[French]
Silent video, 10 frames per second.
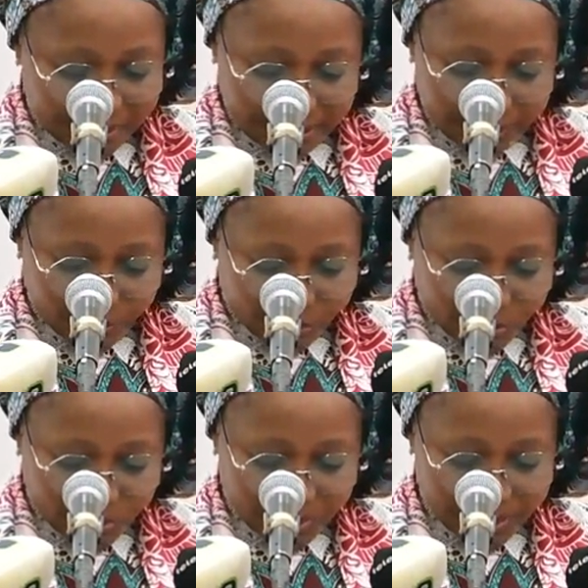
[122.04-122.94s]
les
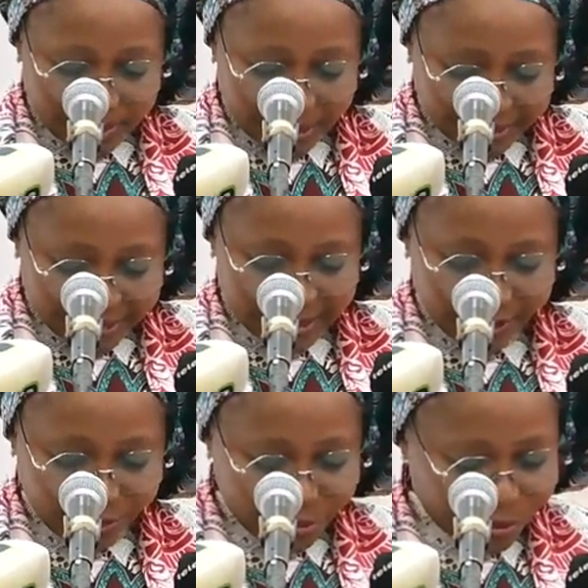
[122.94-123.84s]
produits
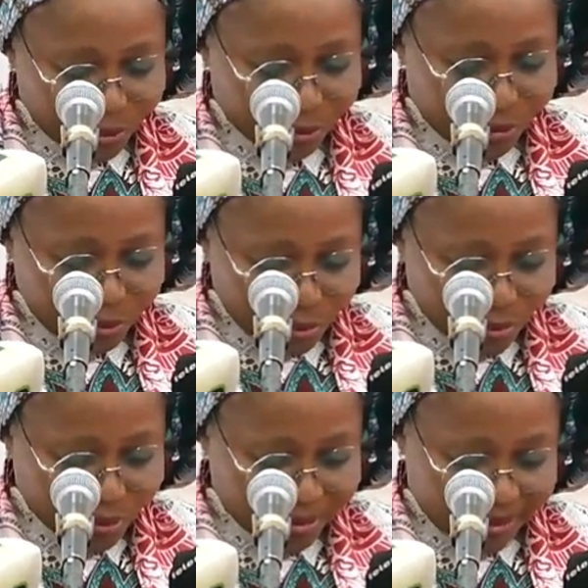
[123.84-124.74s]
artisanaux dans toute
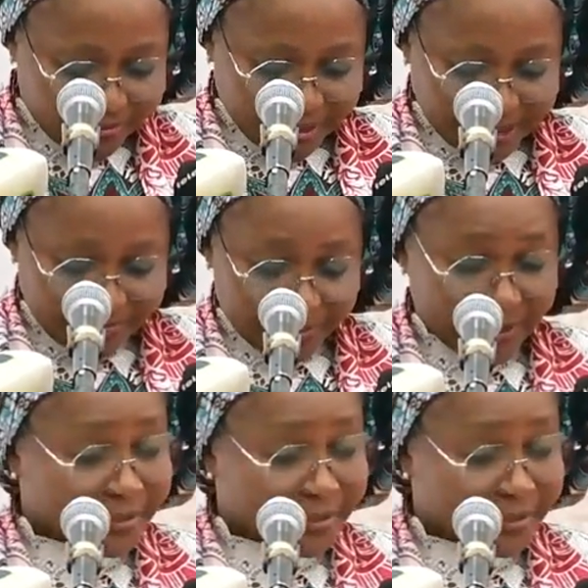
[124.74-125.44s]
leur diversité.